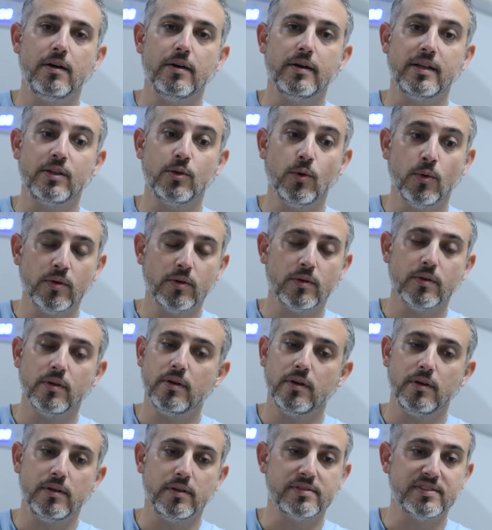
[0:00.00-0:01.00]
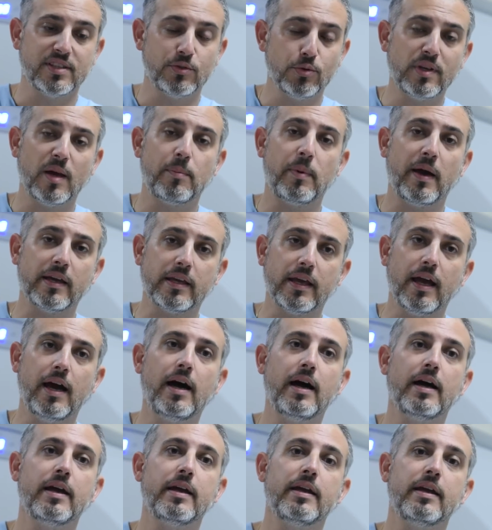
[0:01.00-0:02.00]
et donc, c'est du cas par
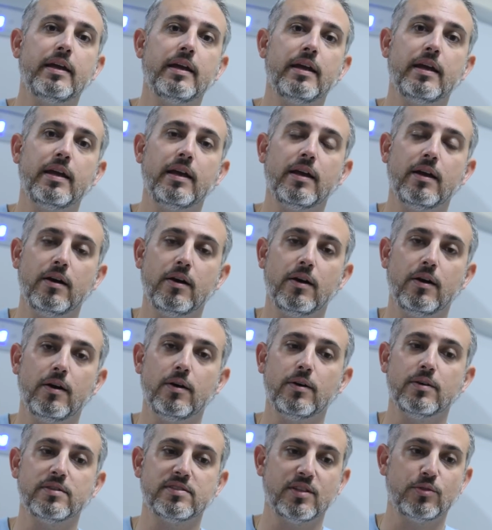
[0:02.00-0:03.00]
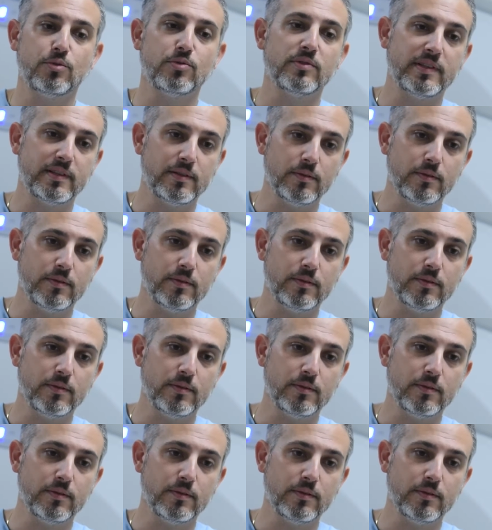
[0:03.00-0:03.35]
cas et c'est une,